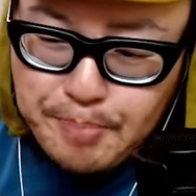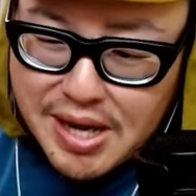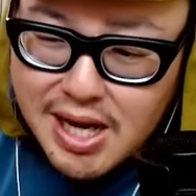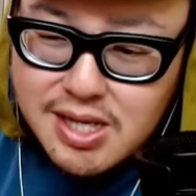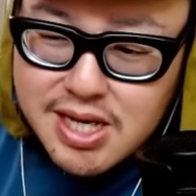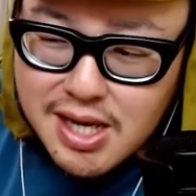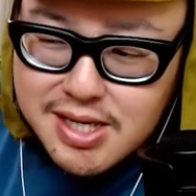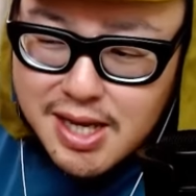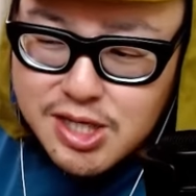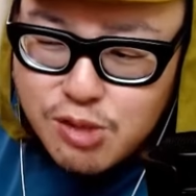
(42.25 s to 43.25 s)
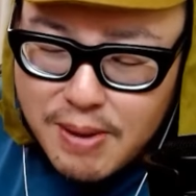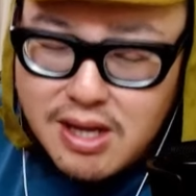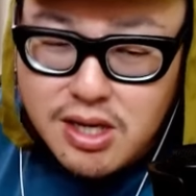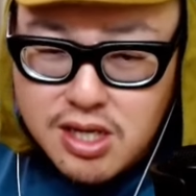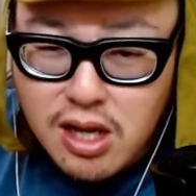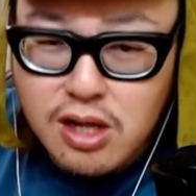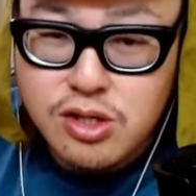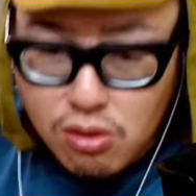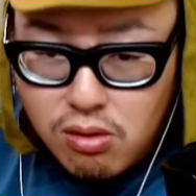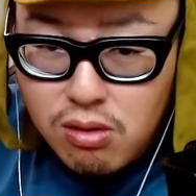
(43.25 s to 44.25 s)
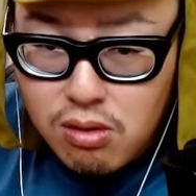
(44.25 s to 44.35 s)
バカジャイアンツファンが嫌いなんですよ。